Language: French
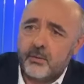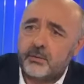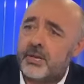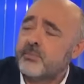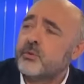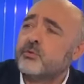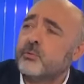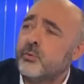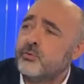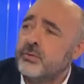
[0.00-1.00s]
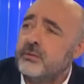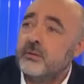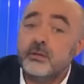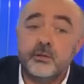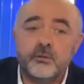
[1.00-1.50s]
euh, l'absence de
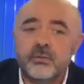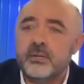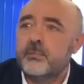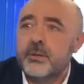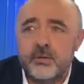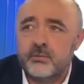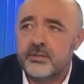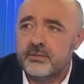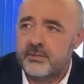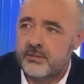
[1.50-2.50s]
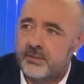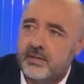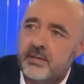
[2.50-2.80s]
poursuite, ils ne viendraient pas les contester.